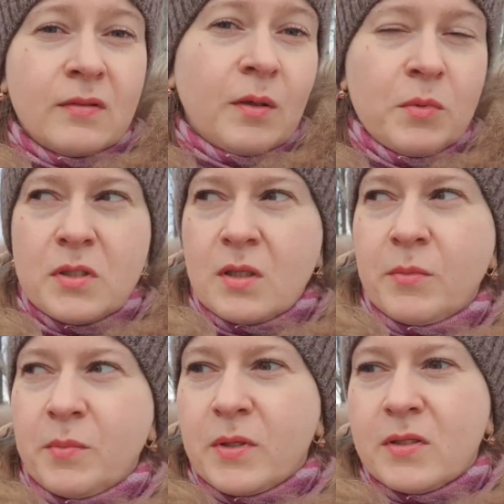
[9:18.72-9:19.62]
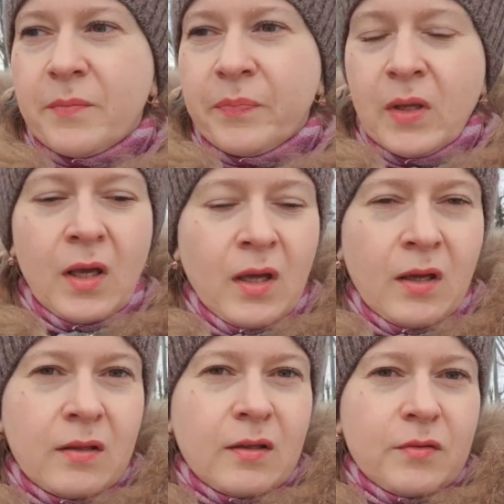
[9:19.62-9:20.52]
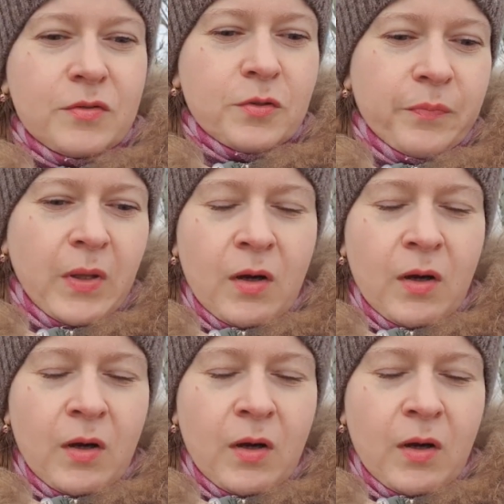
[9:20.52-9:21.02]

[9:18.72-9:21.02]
там не самое место. Да и все.